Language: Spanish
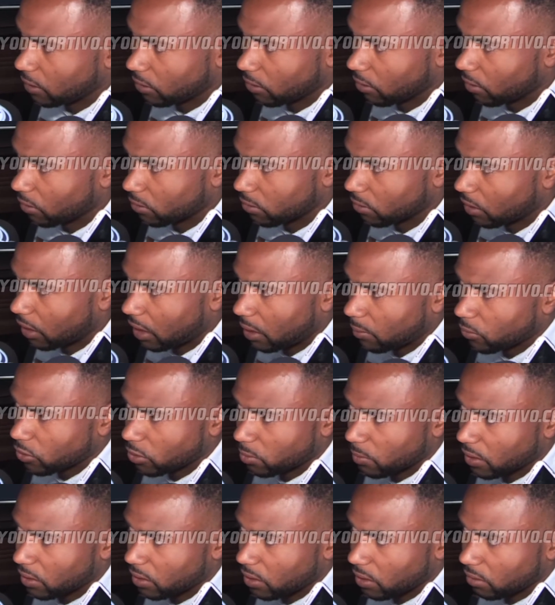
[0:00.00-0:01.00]
no, no la hemos
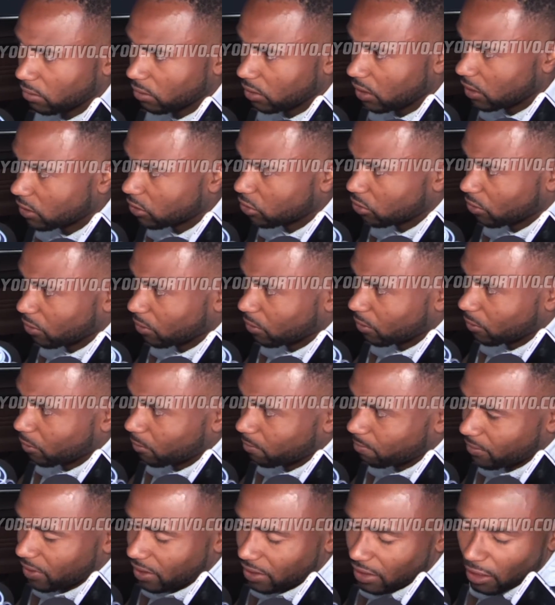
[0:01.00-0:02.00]
metido y eso
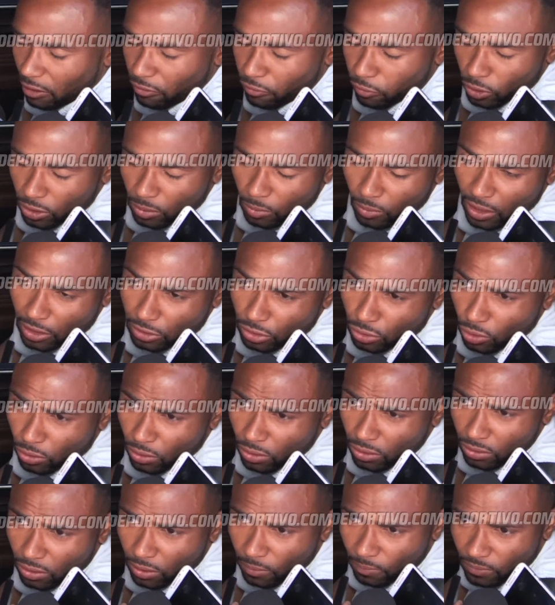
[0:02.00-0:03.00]
en el fútbol es
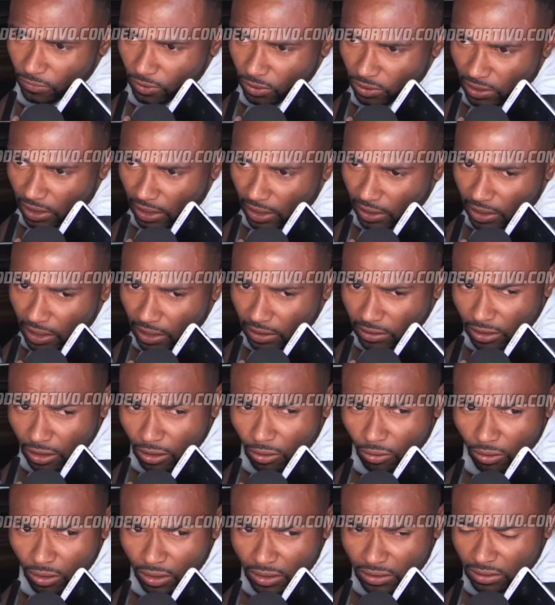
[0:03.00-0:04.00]
todo, ¿no? no sea, hay que hacer
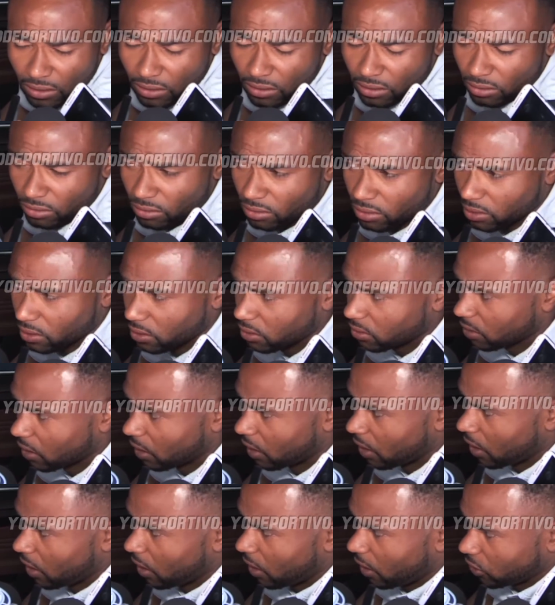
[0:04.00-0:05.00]
goles. Entonces
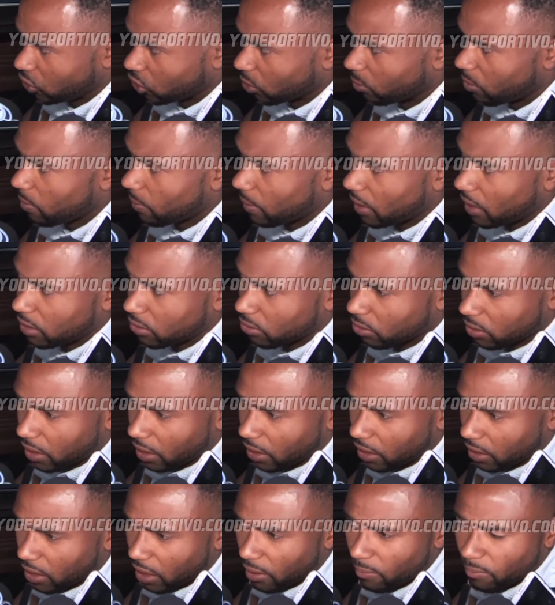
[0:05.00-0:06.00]
yo me imagino
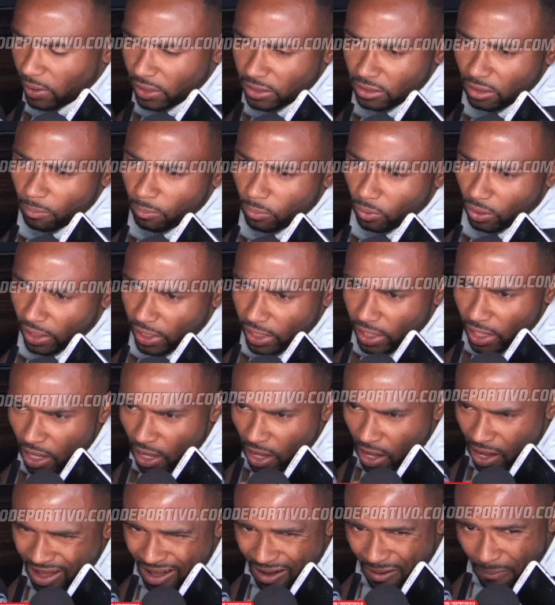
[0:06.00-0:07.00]
que, que empieza por ahí.
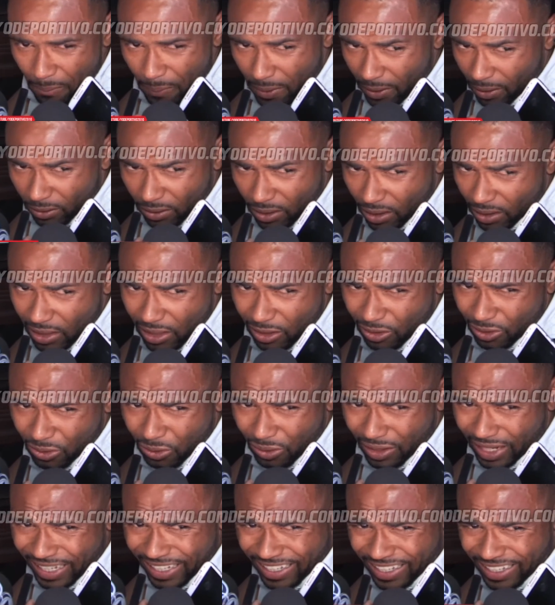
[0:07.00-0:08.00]
Pero te digo,
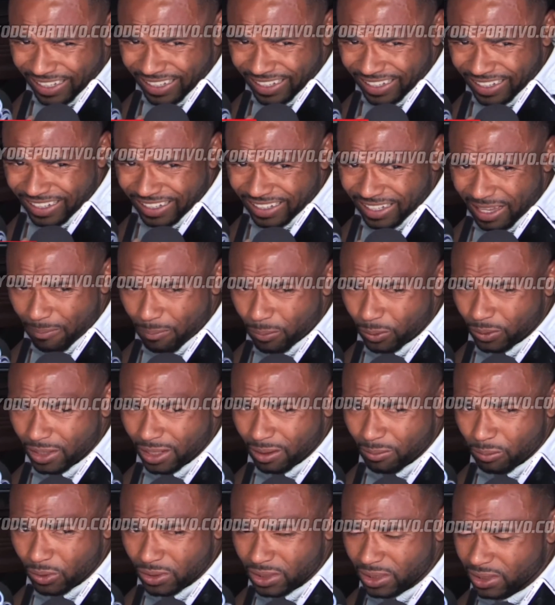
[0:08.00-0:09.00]
no hay que, que
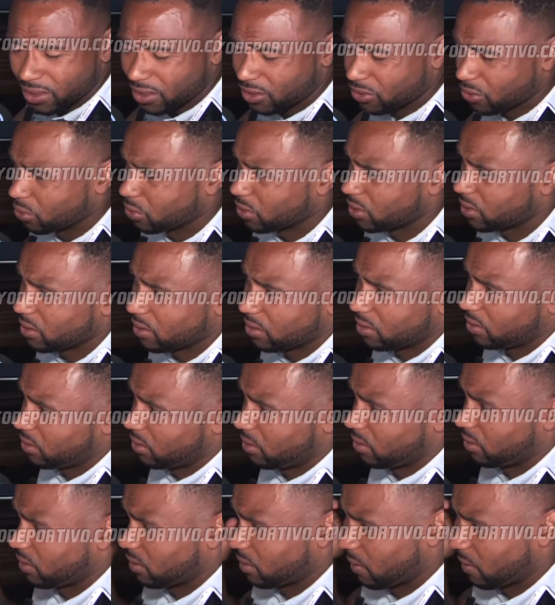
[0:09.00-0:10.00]
poner muchas excusas